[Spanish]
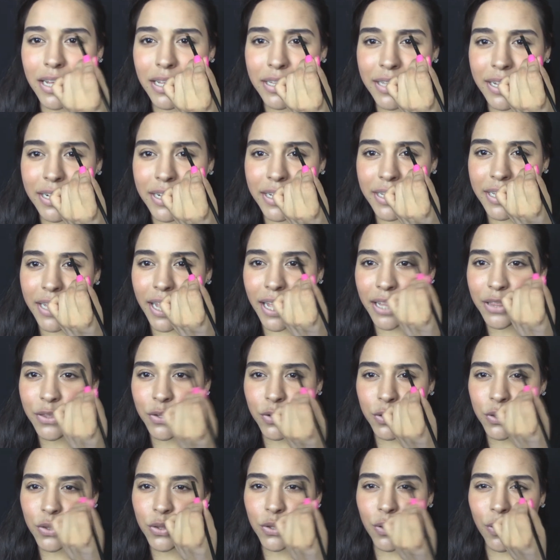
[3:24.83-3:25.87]

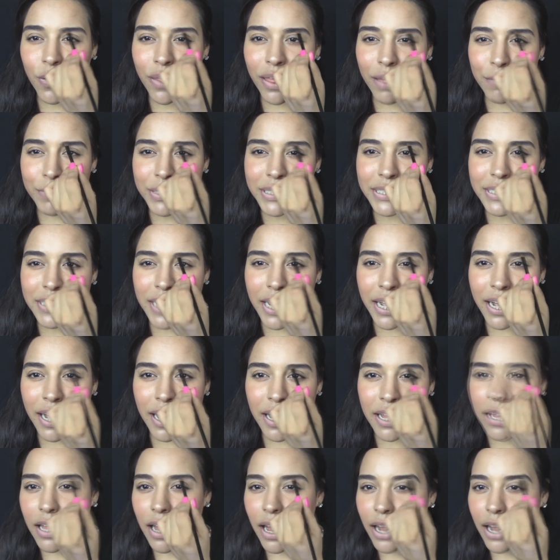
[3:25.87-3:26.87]
delineando toda mi ceja.